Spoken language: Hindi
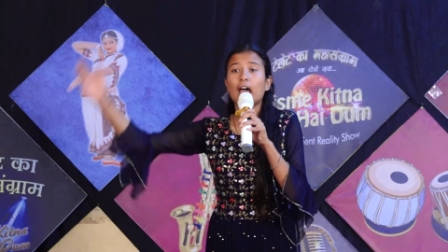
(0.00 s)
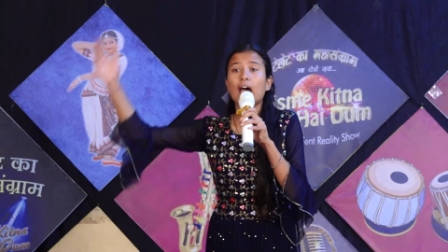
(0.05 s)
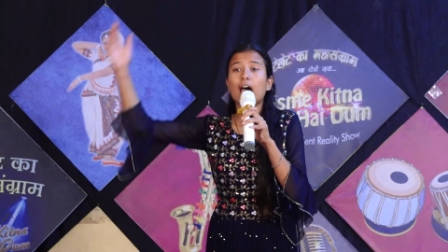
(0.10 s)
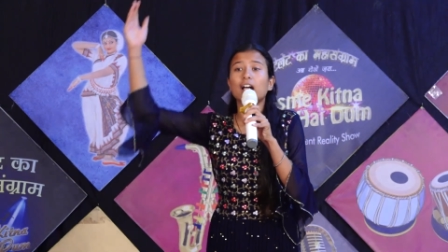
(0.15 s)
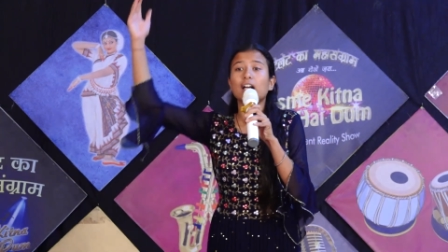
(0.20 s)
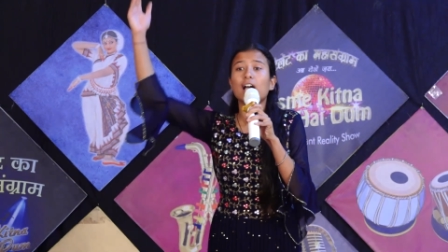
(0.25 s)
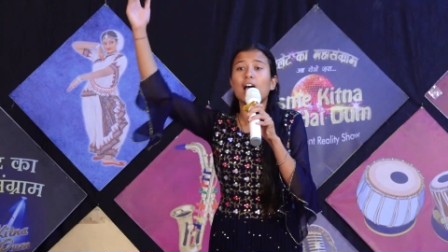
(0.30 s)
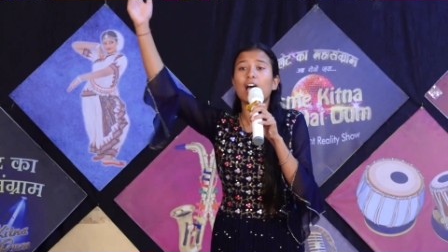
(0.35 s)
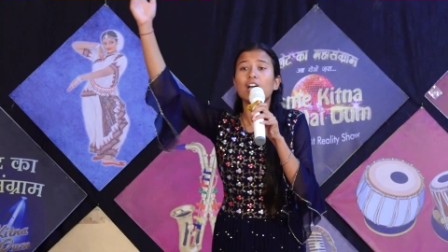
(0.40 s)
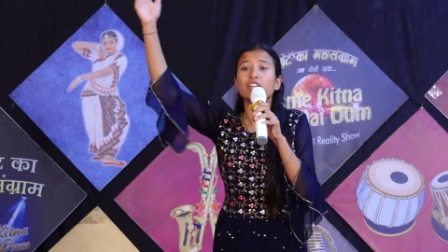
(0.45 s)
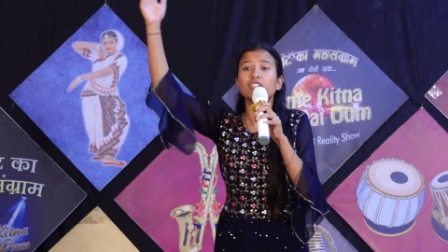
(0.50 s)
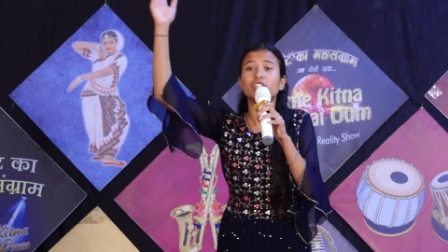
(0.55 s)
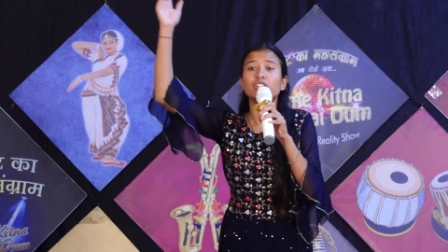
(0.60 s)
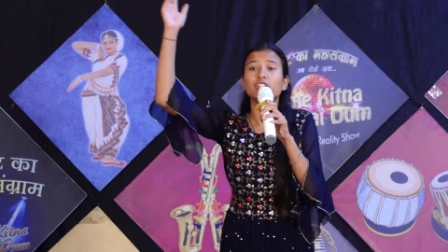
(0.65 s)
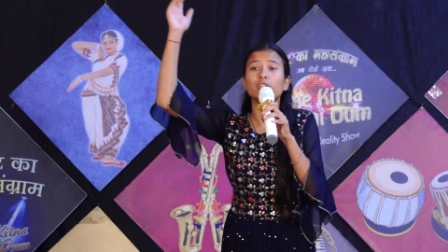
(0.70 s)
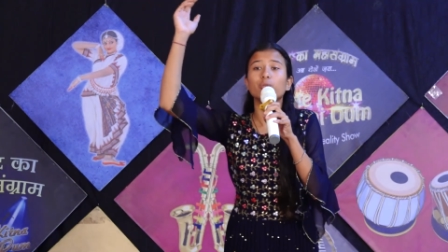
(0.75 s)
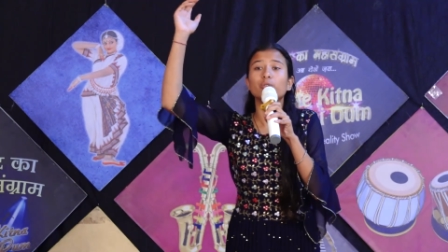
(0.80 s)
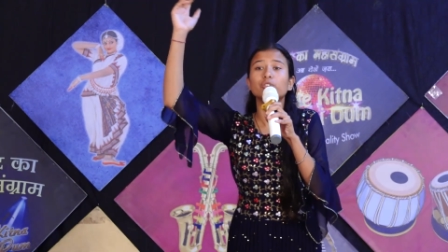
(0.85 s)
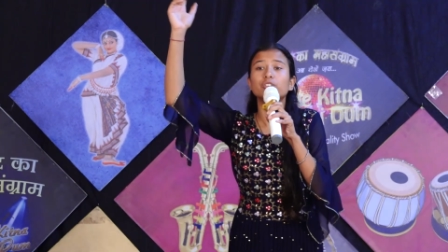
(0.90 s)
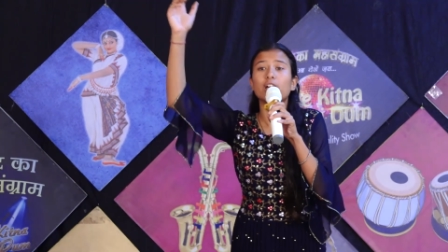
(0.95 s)
आकाश
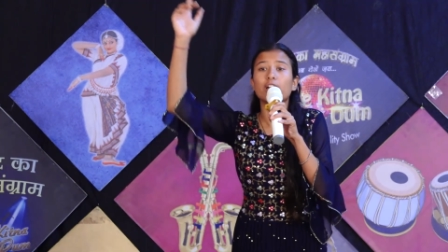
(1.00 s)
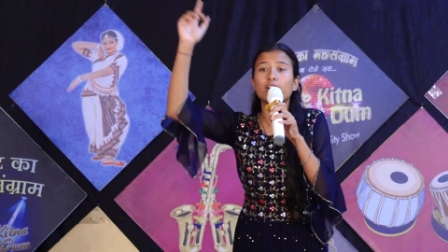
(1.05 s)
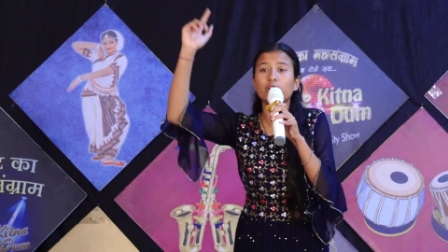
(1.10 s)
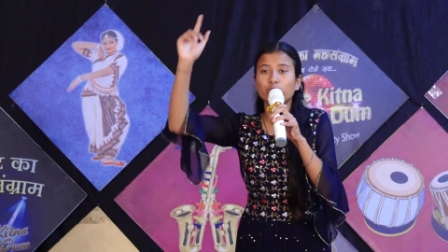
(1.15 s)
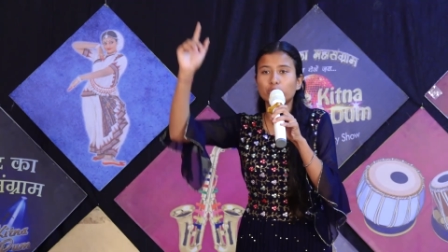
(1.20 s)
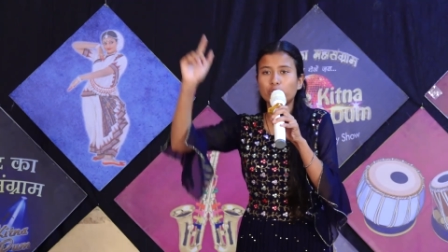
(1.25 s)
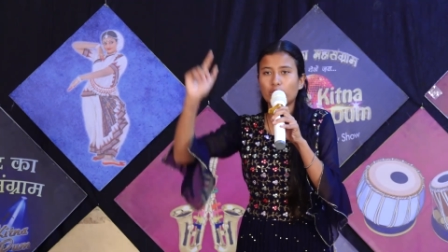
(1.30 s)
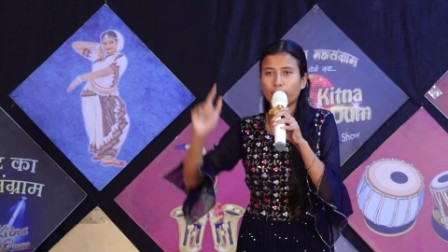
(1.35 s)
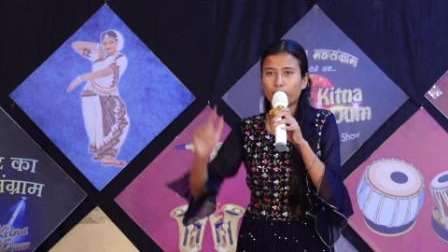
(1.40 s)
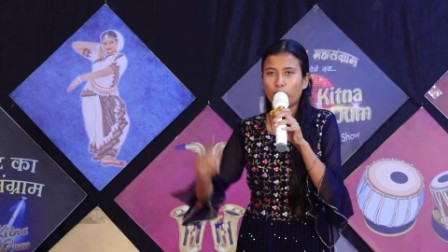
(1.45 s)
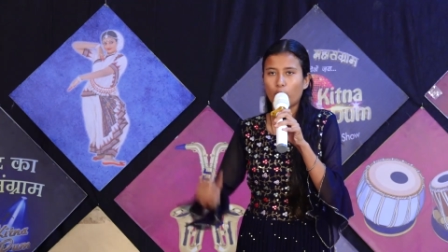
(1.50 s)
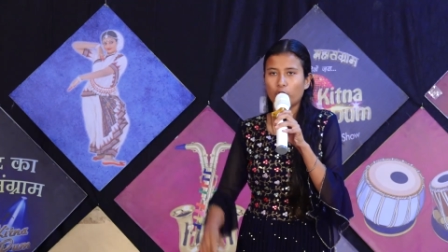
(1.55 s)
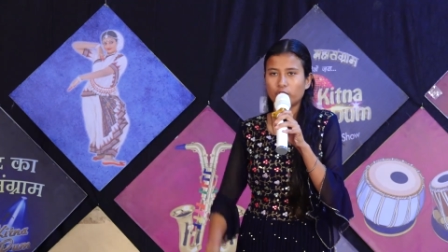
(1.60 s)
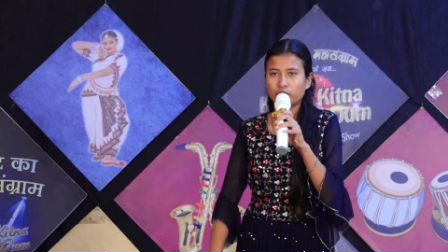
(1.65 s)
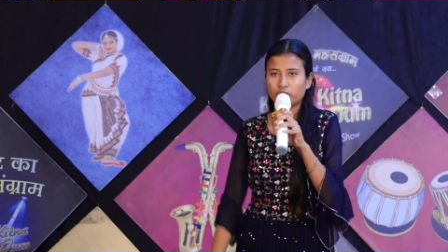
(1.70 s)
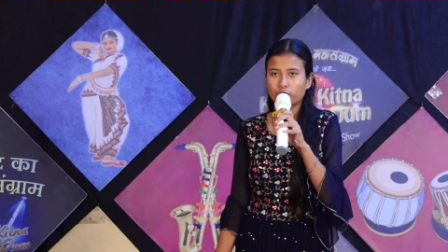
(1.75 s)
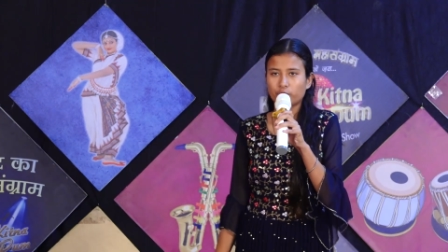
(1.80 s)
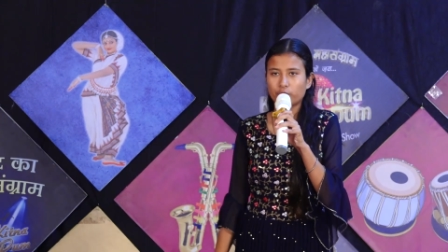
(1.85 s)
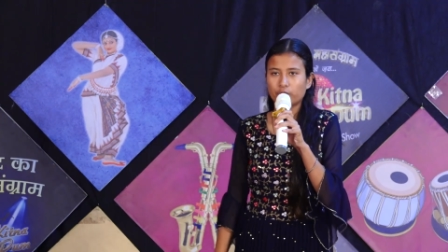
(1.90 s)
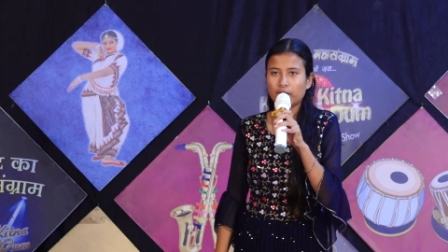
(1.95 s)
की ऊंचाइयों तक
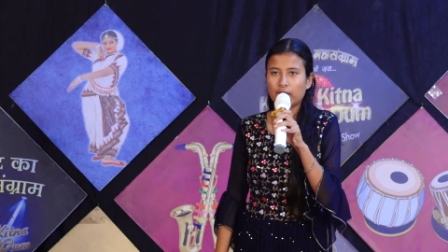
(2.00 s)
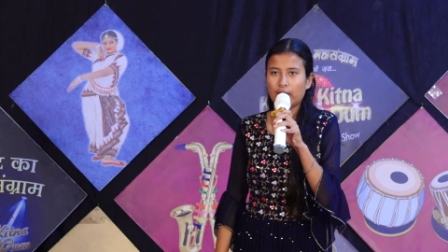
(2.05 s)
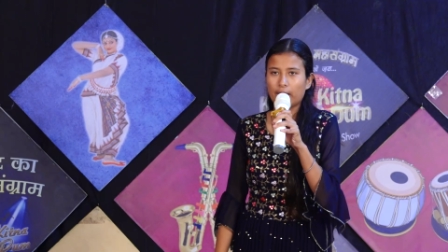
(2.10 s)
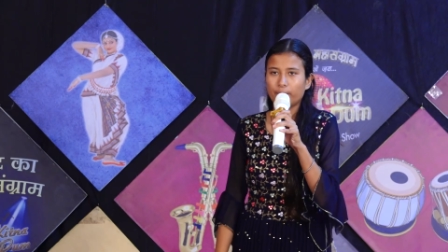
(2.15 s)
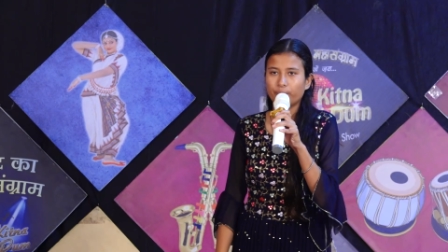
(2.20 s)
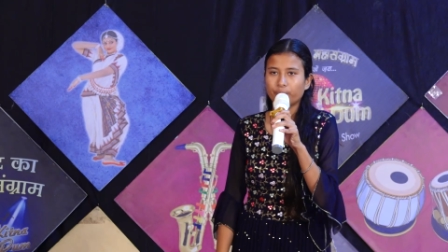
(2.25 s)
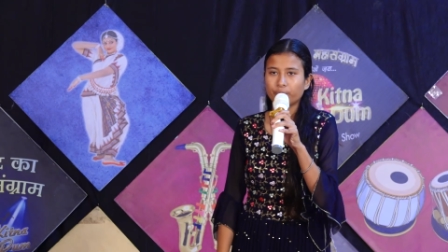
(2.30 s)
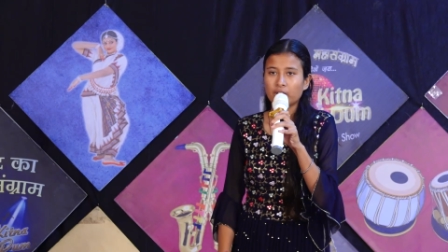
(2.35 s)
पहुंच चुकी है